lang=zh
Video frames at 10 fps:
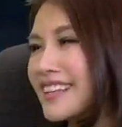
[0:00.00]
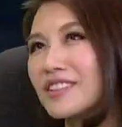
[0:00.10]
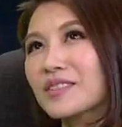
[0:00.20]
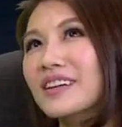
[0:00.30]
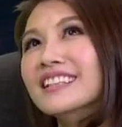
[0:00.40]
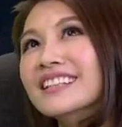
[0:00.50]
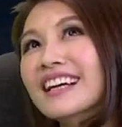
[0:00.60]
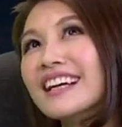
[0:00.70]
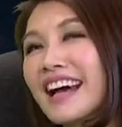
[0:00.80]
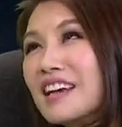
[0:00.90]
你想说
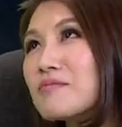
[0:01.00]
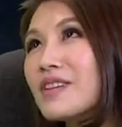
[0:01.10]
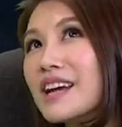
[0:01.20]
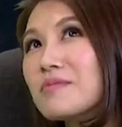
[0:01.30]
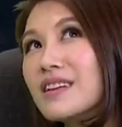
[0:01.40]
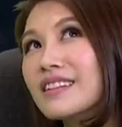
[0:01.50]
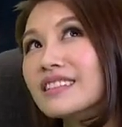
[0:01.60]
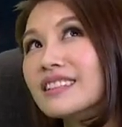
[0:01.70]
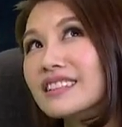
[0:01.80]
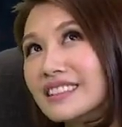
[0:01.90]
看一部 A
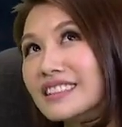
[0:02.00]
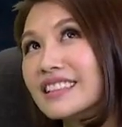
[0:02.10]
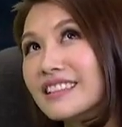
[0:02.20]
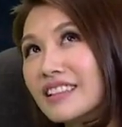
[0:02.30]
片的时间，